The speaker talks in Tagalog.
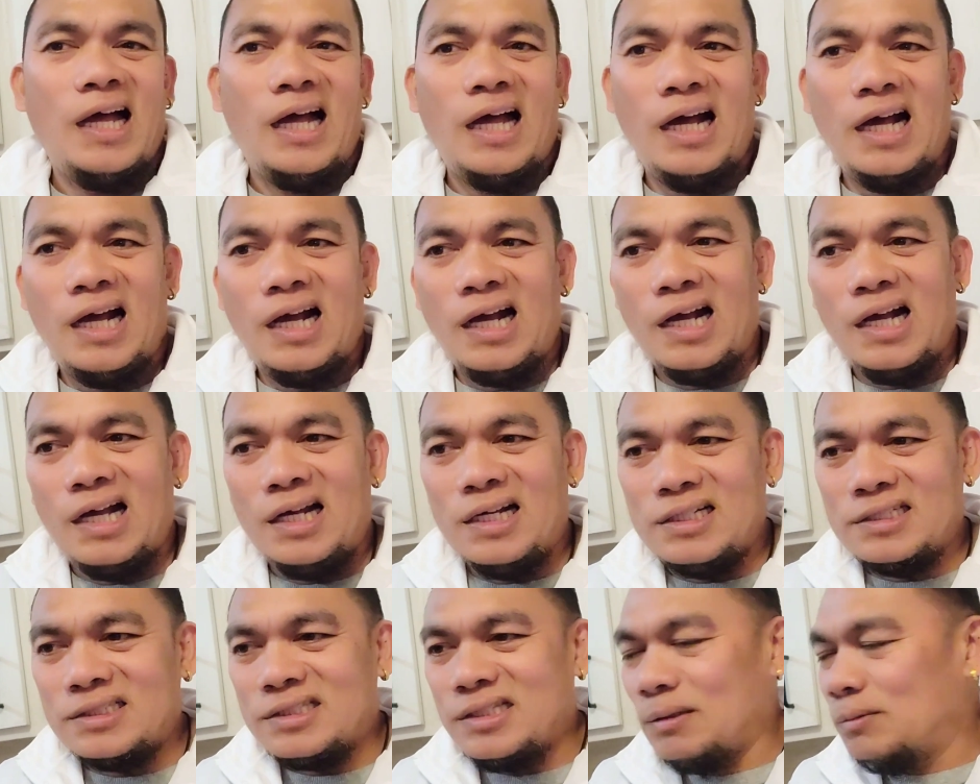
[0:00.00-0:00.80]

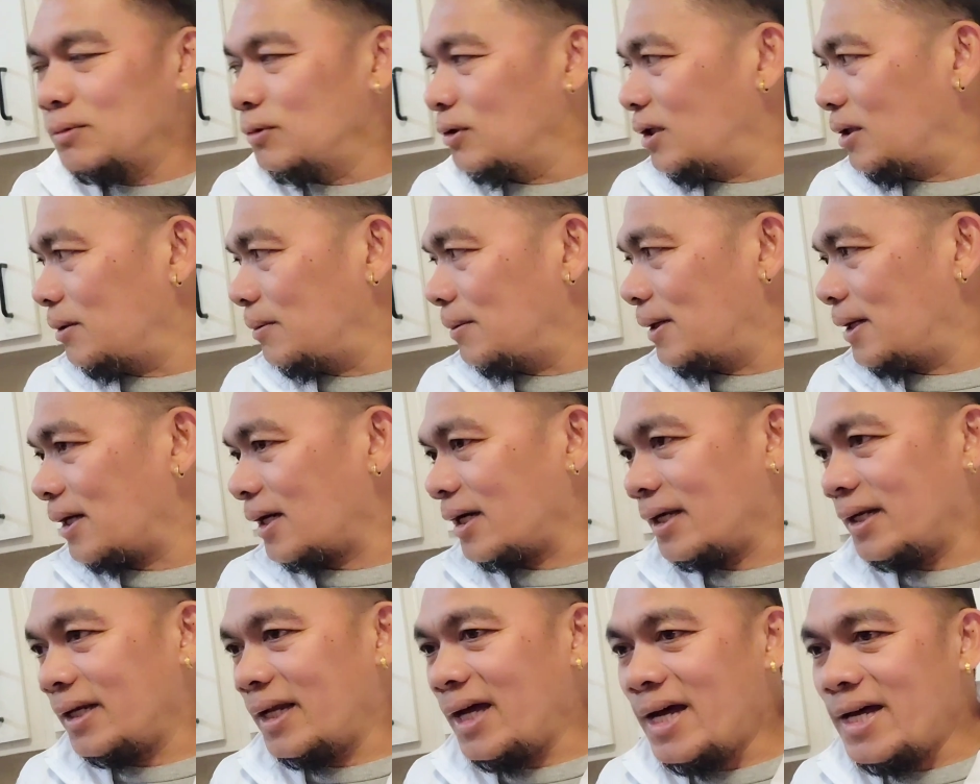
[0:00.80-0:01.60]
Hanggang sa muli
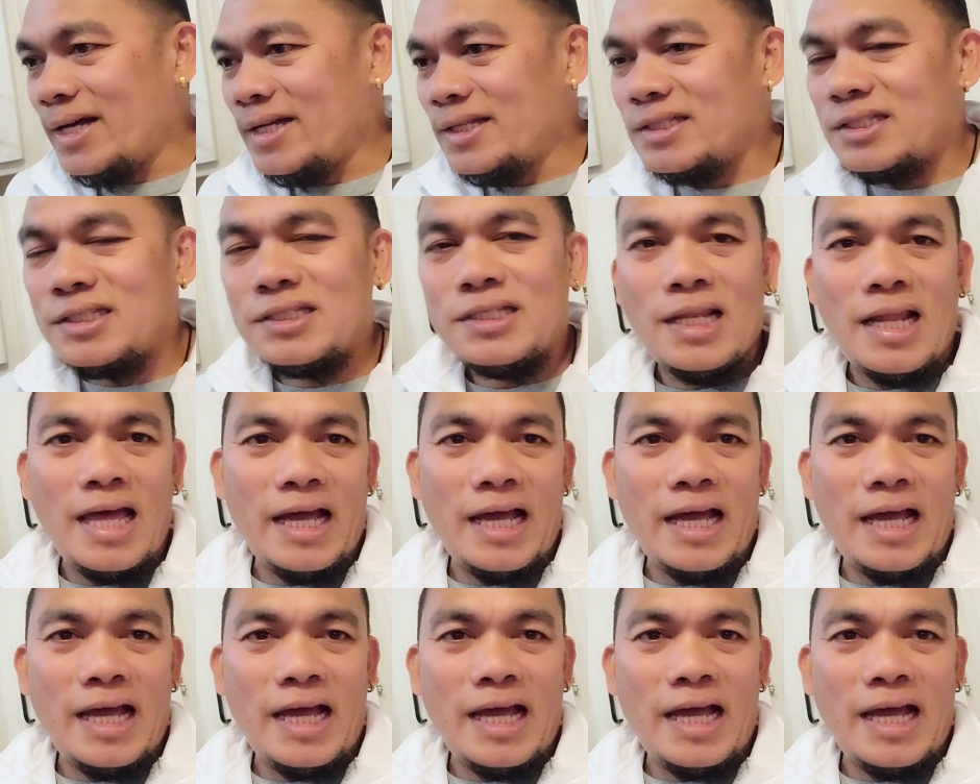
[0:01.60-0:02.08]
mga kanats,